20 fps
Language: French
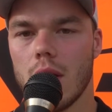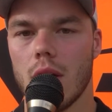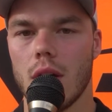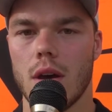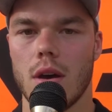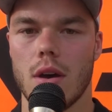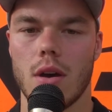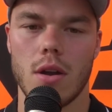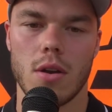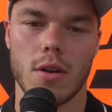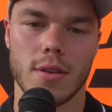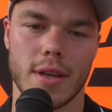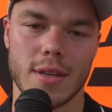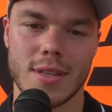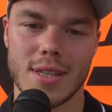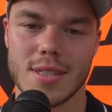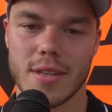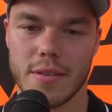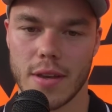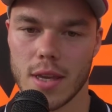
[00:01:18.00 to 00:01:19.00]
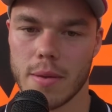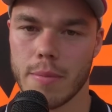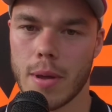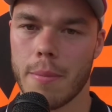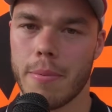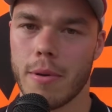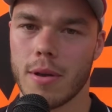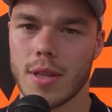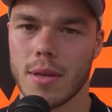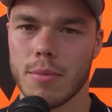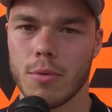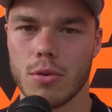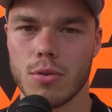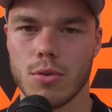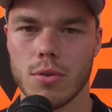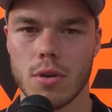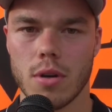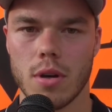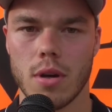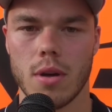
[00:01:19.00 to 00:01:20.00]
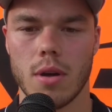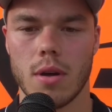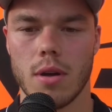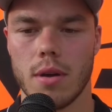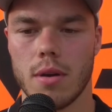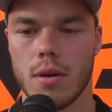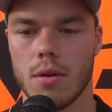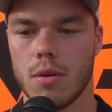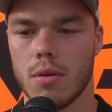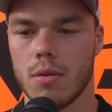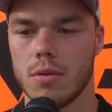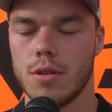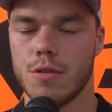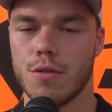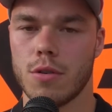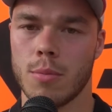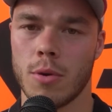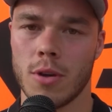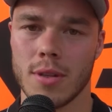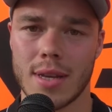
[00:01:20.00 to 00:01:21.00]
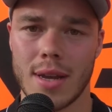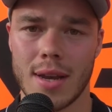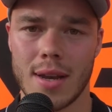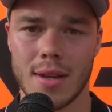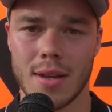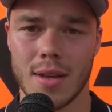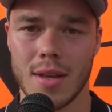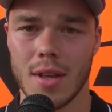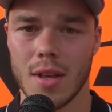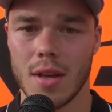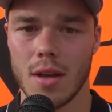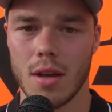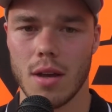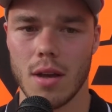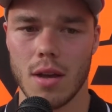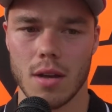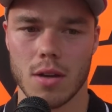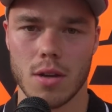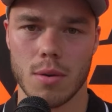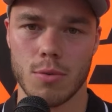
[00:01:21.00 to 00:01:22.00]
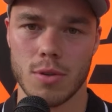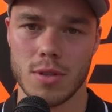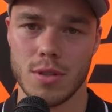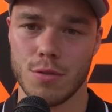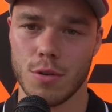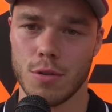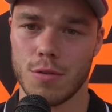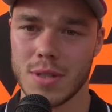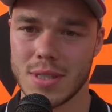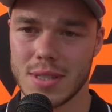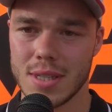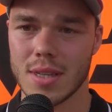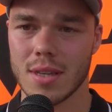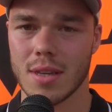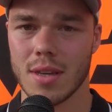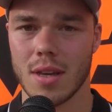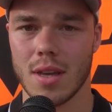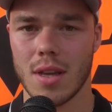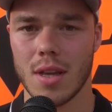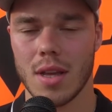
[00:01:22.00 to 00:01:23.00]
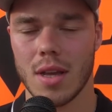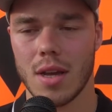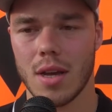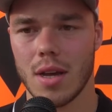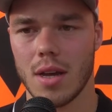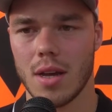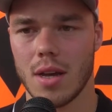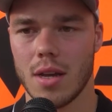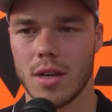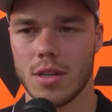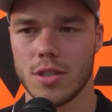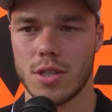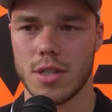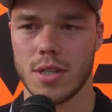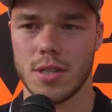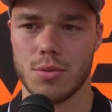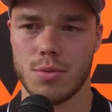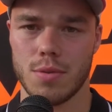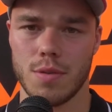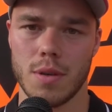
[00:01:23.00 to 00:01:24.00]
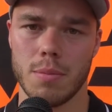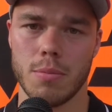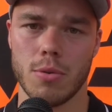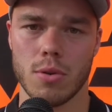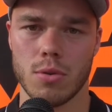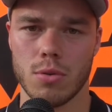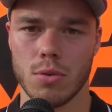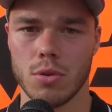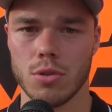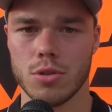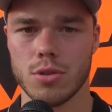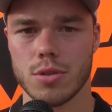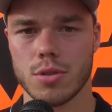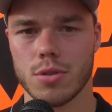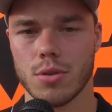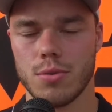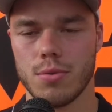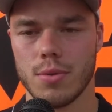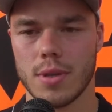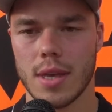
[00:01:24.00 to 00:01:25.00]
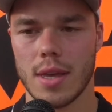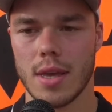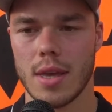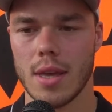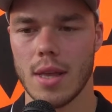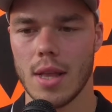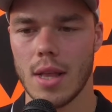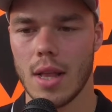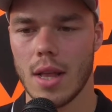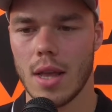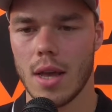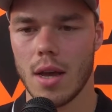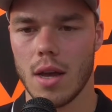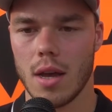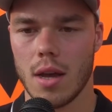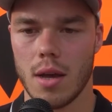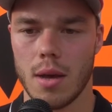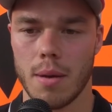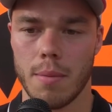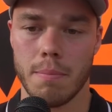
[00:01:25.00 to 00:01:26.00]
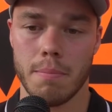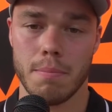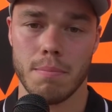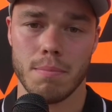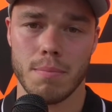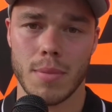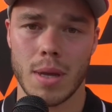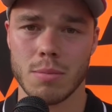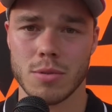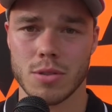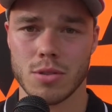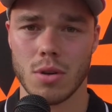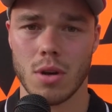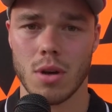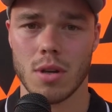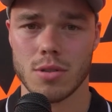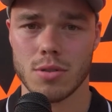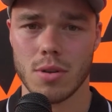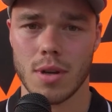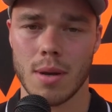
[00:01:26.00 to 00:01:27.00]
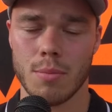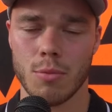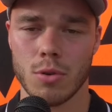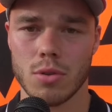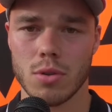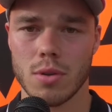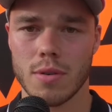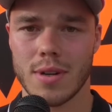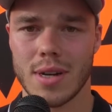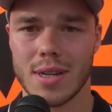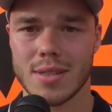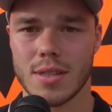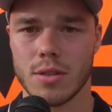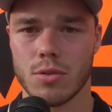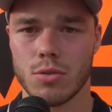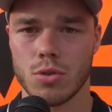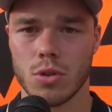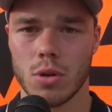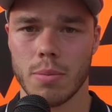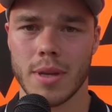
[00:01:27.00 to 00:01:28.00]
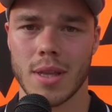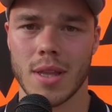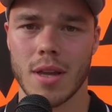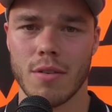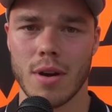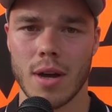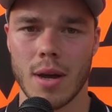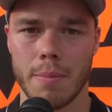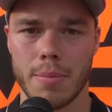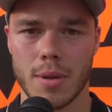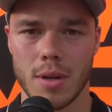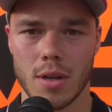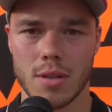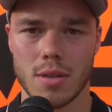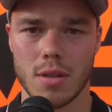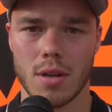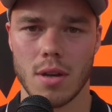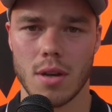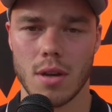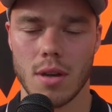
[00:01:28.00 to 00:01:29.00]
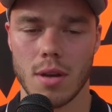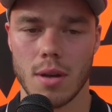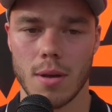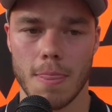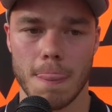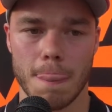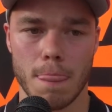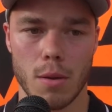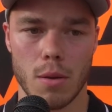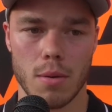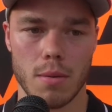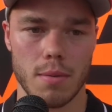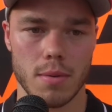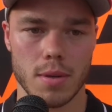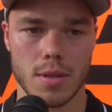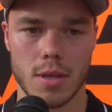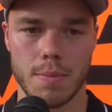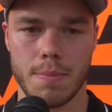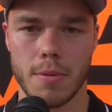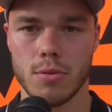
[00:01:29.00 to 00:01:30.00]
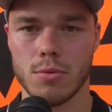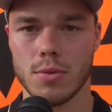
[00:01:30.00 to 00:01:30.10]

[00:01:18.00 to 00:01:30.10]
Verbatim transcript: euh, l'an dernier, c'est vrai qu'il m'a apporté beaucoup euh, au niveau mental euh, comme au niveau physique. je l'ai suivi beaucoup jusqu'au Touquet. même sur, sur la moto, voilà, c'est toujours bien d'avoir un pilote qui peut